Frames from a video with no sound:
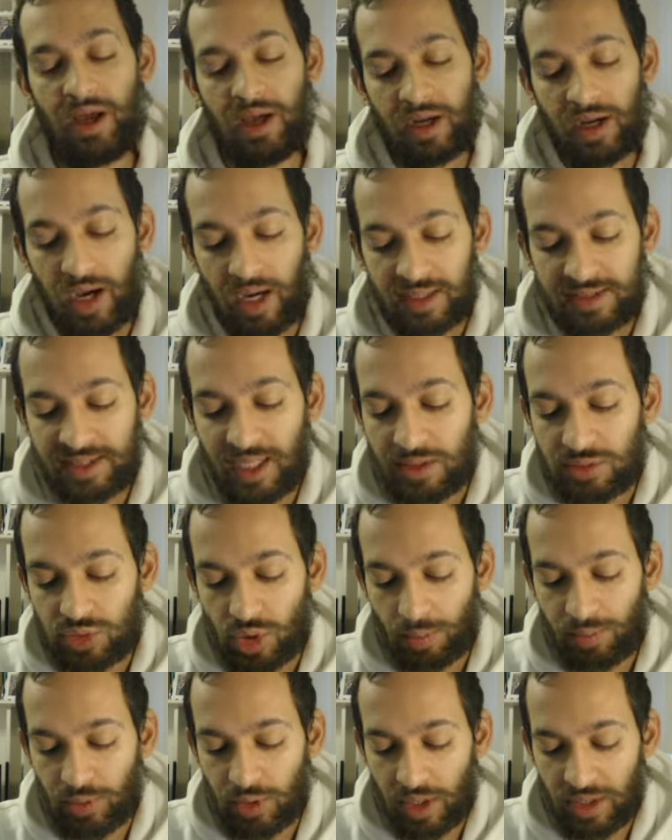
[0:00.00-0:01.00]
Kartal
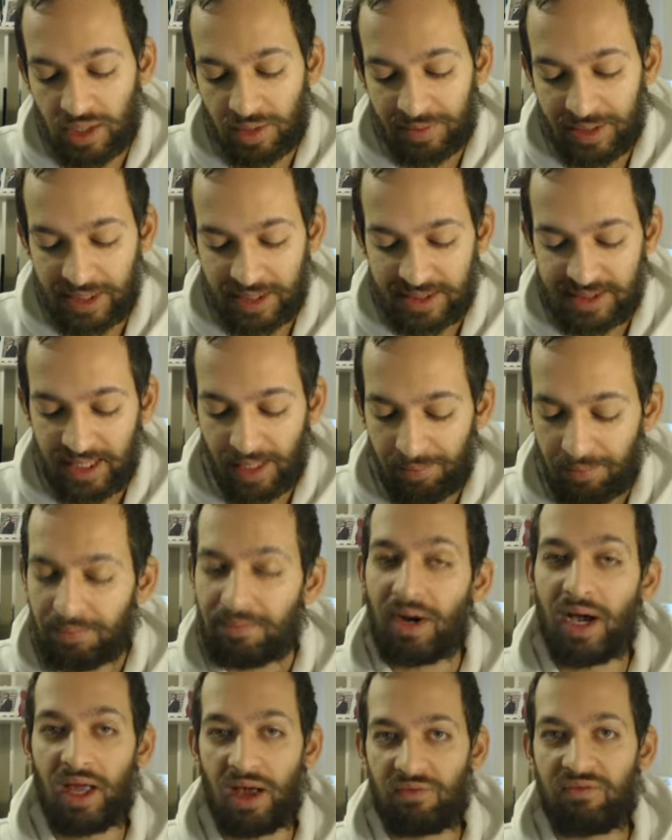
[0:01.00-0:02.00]
topunu alabilirsem
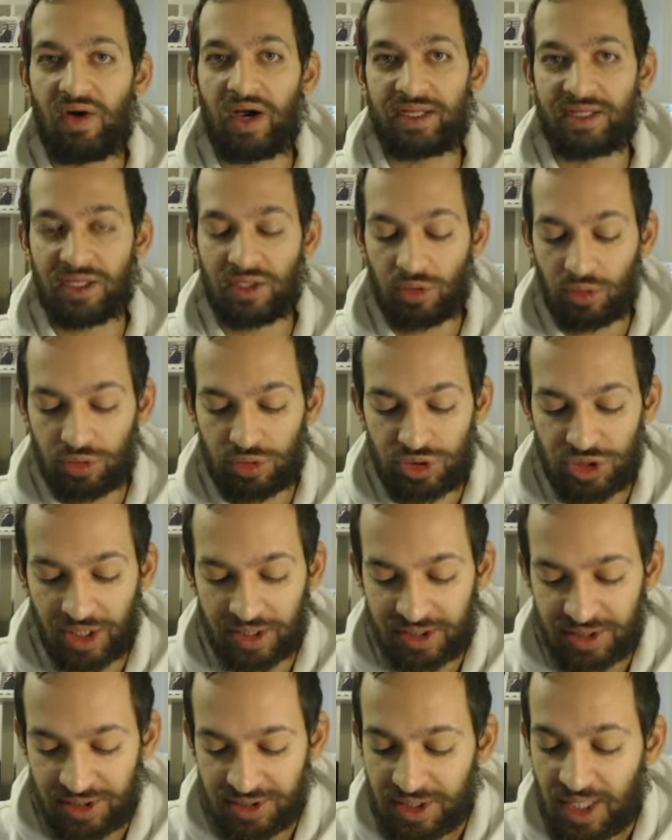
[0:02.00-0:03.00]
baya faydalı
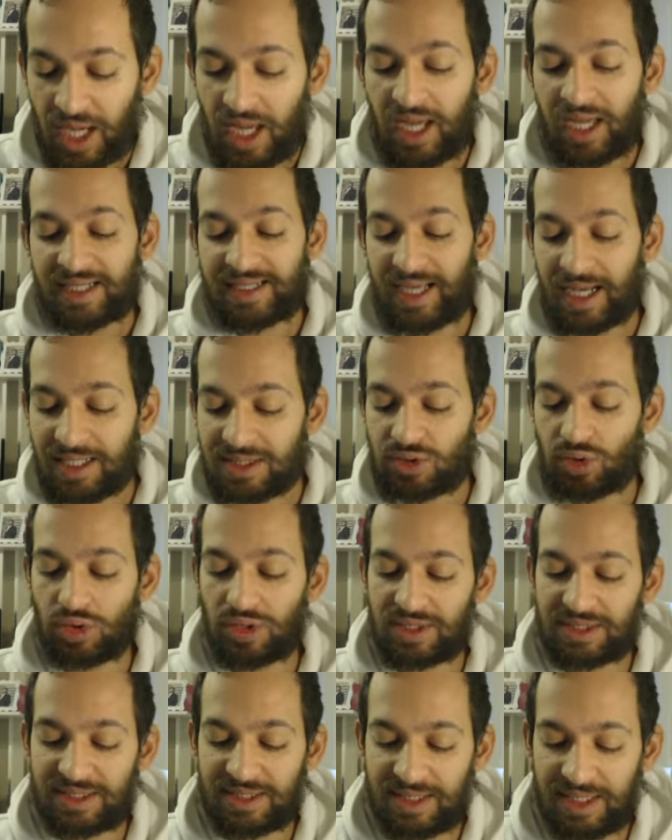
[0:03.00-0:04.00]
olacaktır. Daha
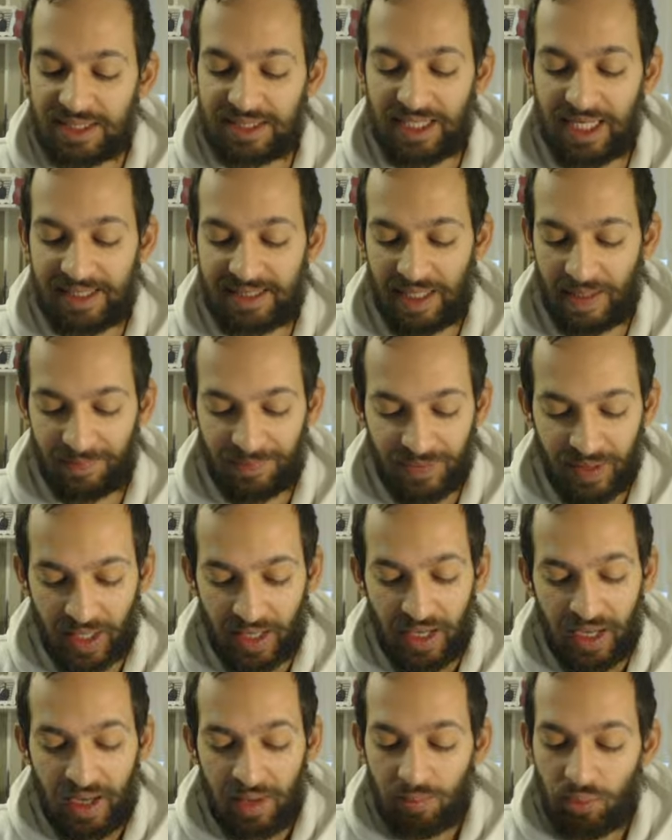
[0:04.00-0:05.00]
sonrasındaki
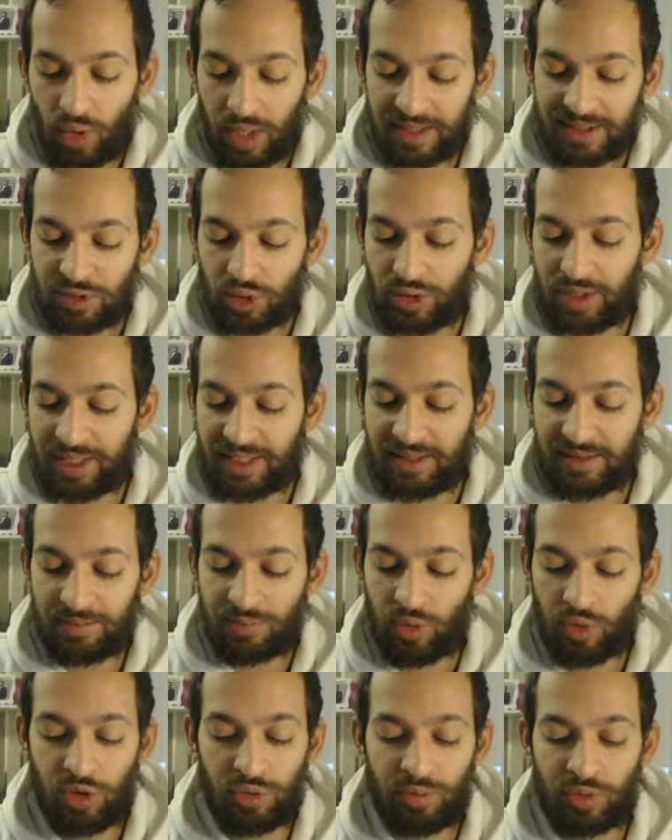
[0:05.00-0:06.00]
etapta bu atölyenin
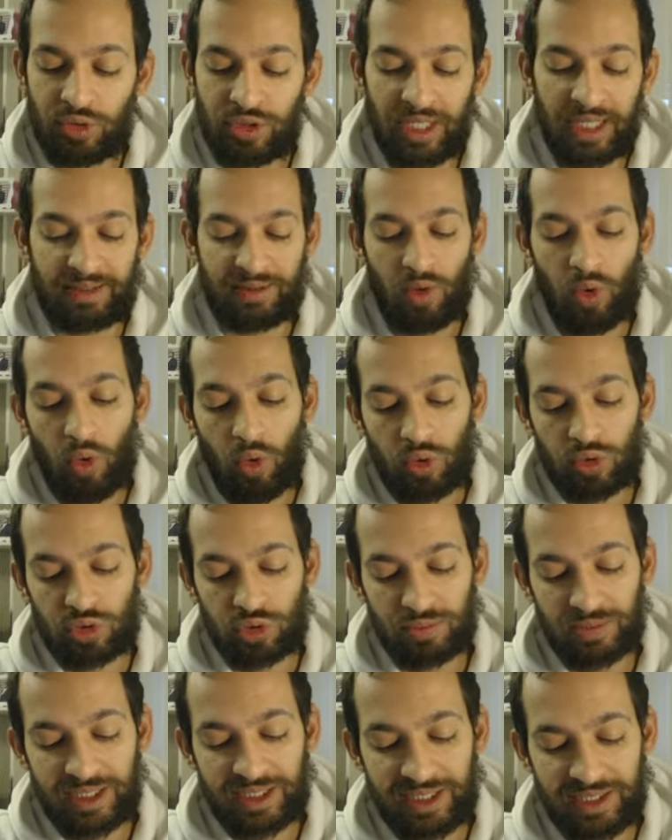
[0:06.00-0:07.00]
bölümünden
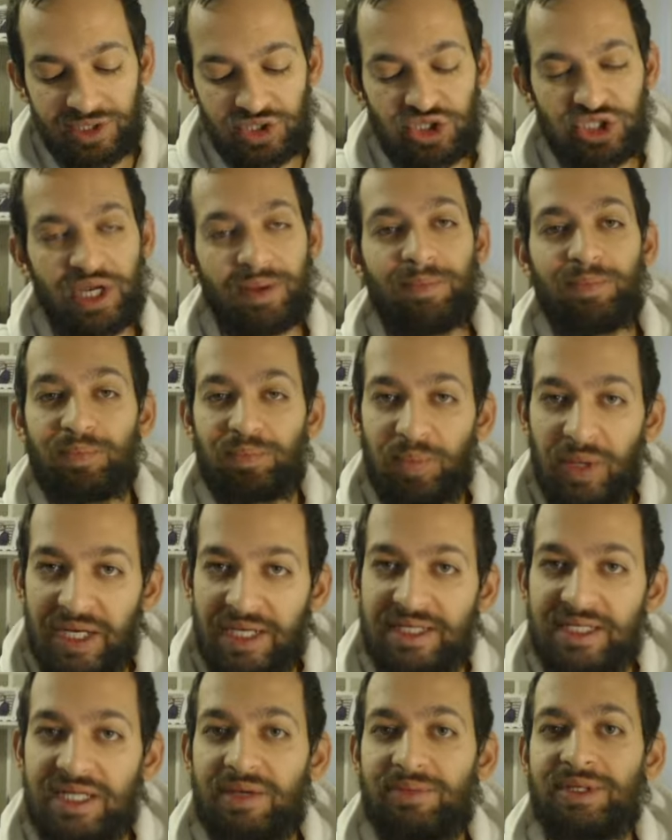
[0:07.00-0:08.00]
ordumla gireceğim.
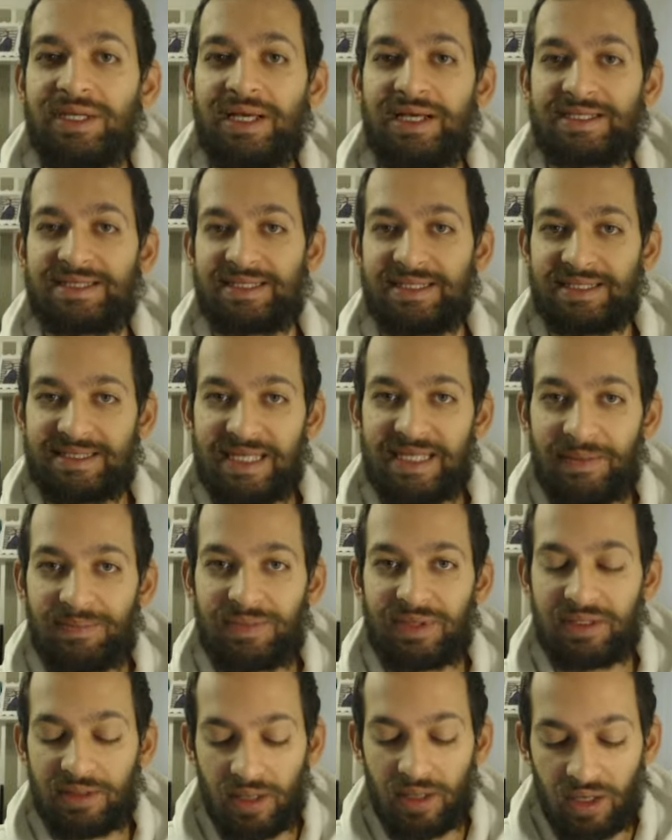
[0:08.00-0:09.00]
Belediye binasını
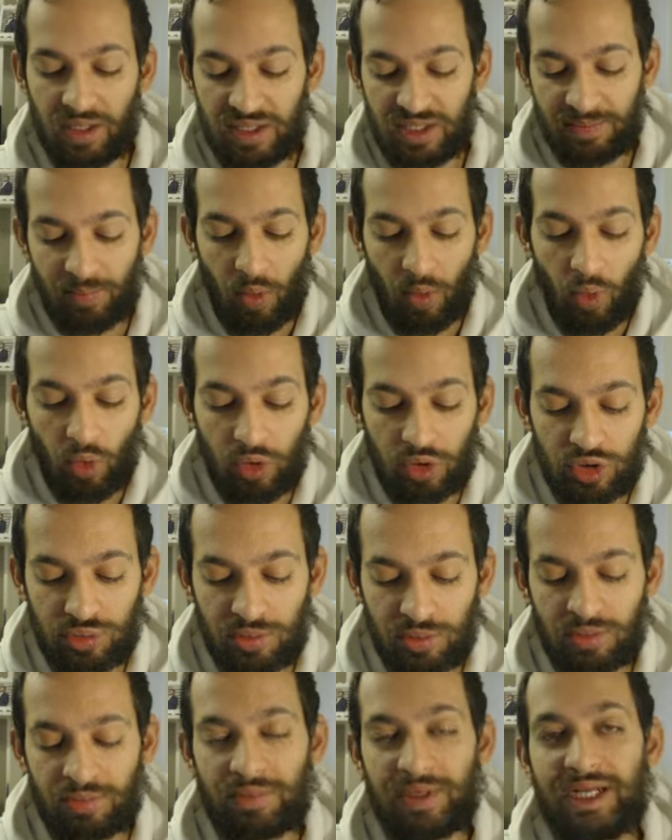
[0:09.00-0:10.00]
zeplinle alıp
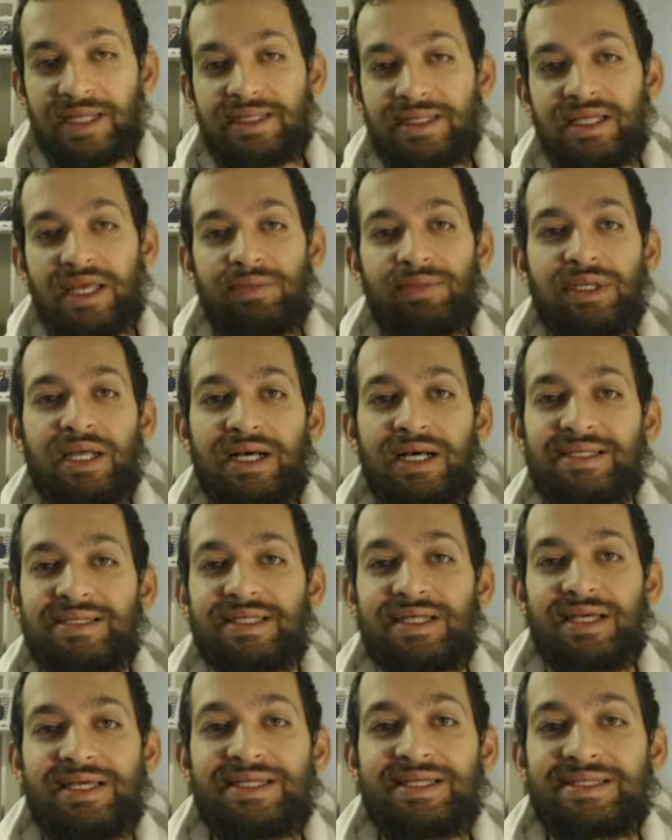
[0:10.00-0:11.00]
ordumun belediye
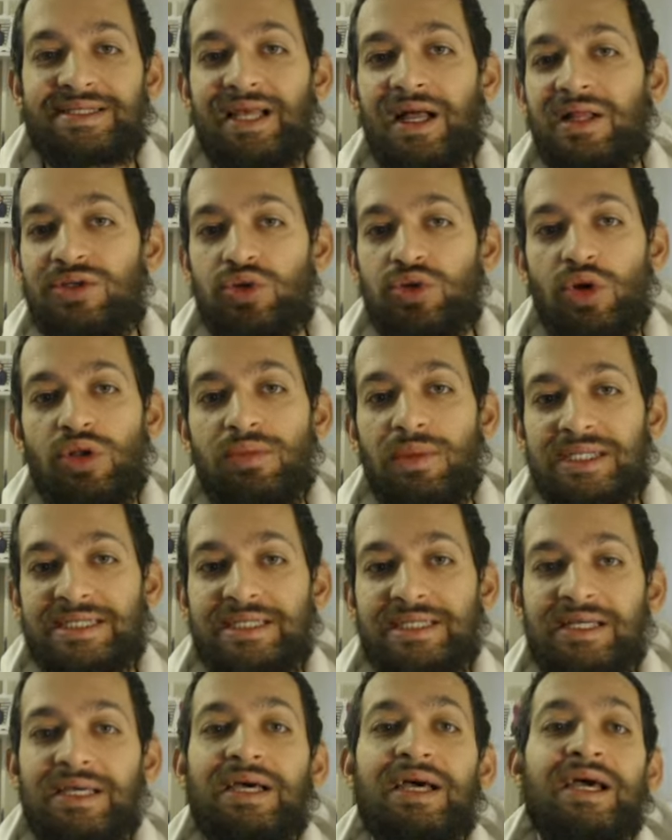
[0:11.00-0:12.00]
binasına hiç salça
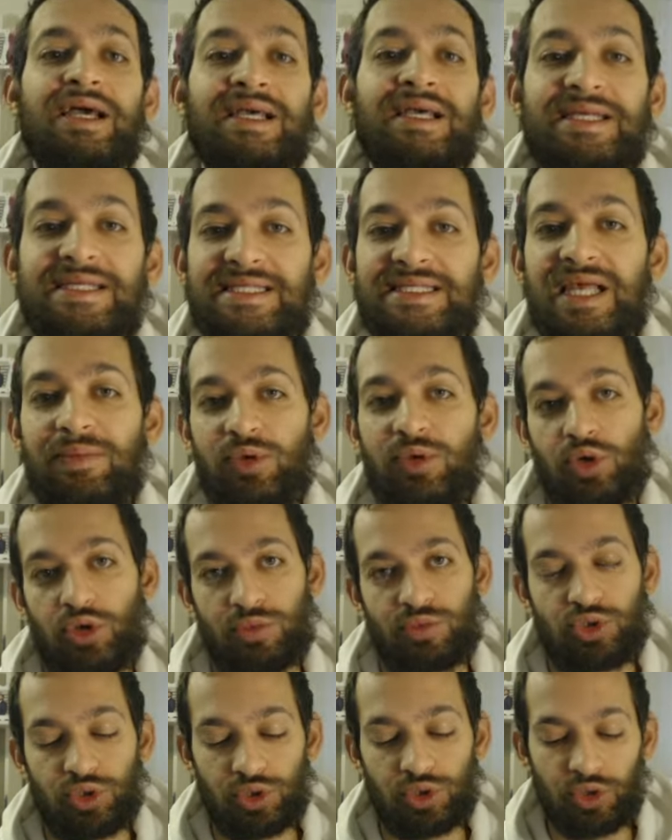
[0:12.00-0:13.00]
olmasını
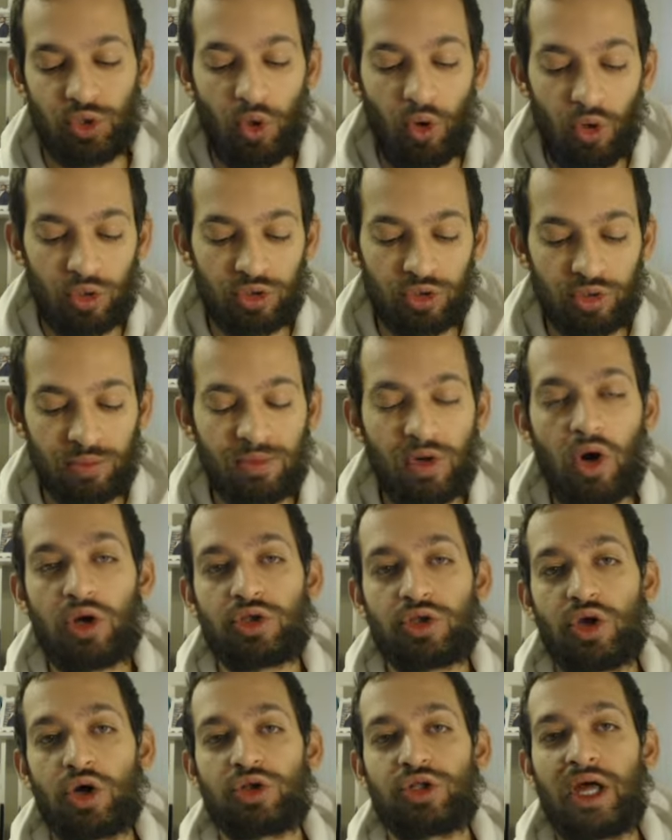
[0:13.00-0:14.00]
istemiyorum çünkü. Ordum
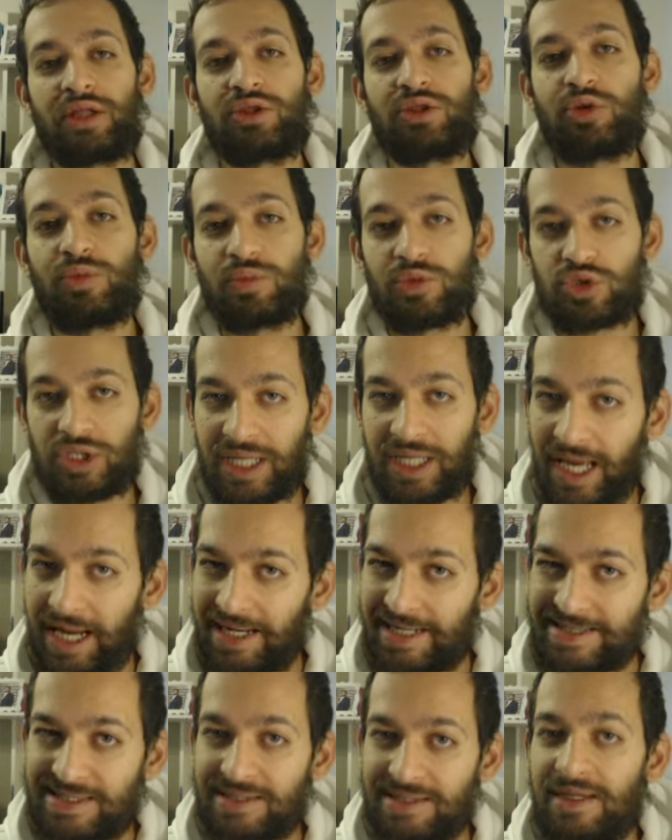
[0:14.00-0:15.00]
koridordan dümdüz
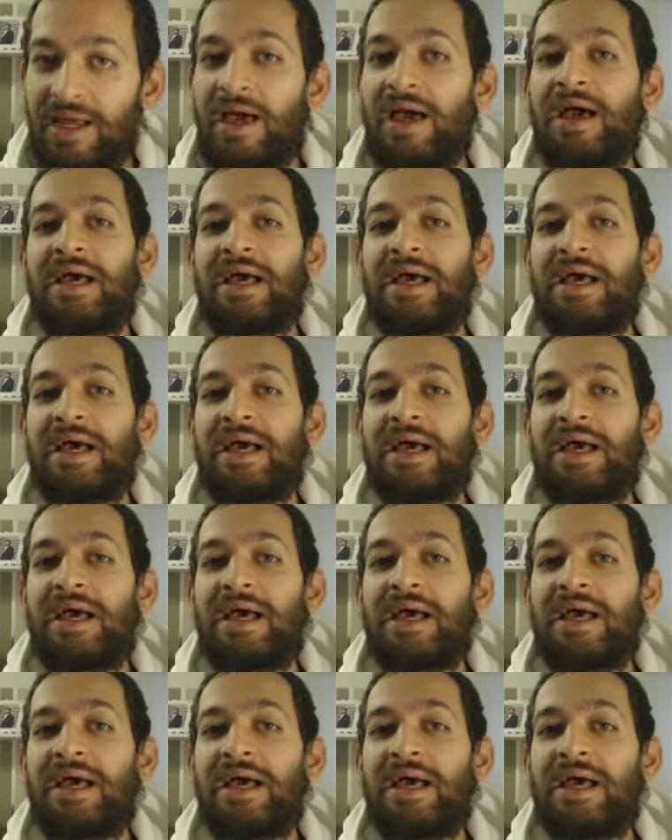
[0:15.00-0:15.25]
ilerlesin.